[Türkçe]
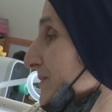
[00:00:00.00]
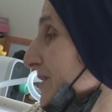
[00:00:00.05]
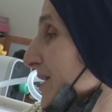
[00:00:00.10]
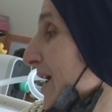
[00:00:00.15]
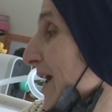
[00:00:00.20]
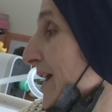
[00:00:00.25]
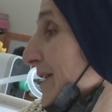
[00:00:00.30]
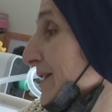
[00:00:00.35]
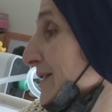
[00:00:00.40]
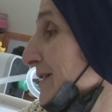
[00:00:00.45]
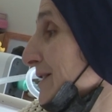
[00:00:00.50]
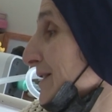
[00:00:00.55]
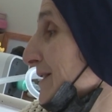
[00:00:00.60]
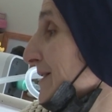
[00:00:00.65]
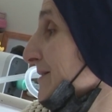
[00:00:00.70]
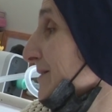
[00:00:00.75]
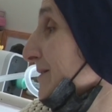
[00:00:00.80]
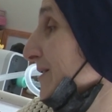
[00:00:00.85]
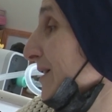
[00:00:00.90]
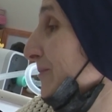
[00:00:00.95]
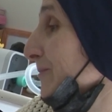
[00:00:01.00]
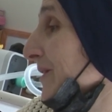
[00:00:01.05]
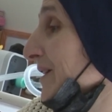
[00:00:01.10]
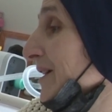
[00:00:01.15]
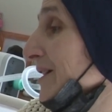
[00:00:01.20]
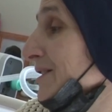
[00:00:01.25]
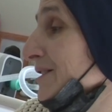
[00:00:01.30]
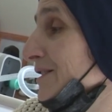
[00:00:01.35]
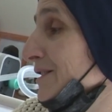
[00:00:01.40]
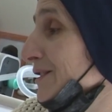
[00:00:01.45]
Yani
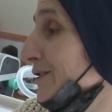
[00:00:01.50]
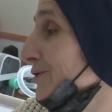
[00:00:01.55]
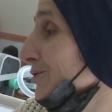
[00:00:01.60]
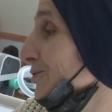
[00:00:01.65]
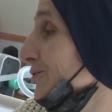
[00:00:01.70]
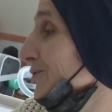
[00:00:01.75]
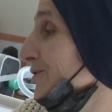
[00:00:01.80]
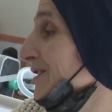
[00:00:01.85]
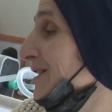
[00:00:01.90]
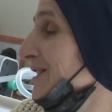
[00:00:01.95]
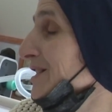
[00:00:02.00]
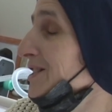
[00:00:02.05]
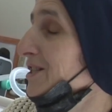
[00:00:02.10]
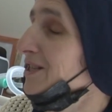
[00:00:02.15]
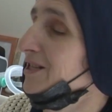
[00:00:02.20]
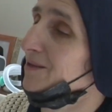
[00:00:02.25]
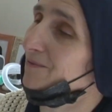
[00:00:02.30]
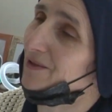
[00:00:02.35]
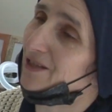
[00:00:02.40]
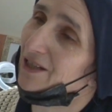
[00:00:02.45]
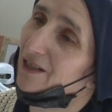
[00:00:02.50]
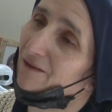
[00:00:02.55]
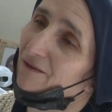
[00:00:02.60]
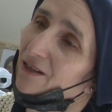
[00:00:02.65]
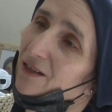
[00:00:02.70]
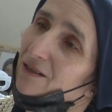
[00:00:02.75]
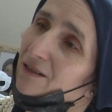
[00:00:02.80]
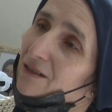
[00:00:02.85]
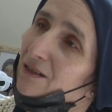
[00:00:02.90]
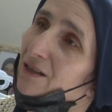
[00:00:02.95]
parasızlık yüzünden hiç kimse
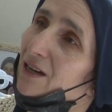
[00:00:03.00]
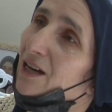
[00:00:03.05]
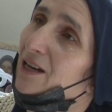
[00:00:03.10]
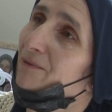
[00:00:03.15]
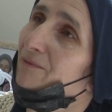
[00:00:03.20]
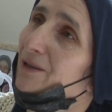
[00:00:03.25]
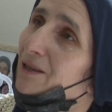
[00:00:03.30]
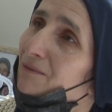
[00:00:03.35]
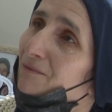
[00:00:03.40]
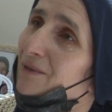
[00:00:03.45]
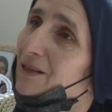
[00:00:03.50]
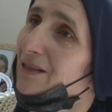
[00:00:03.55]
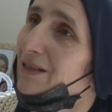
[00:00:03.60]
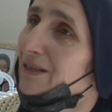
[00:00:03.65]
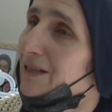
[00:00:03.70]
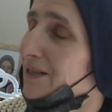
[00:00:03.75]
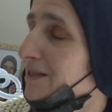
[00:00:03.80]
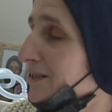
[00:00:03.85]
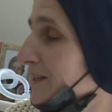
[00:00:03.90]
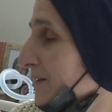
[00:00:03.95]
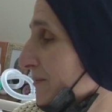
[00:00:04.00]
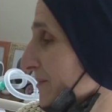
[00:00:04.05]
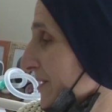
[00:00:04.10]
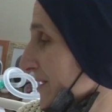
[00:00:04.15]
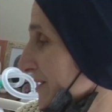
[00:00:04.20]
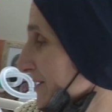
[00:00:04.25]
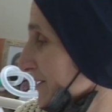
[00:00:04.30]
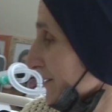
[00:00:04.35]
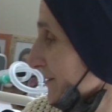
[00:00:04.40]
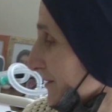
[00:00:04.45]
evladını kaybetmek
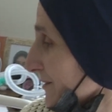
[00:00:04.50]
istemez.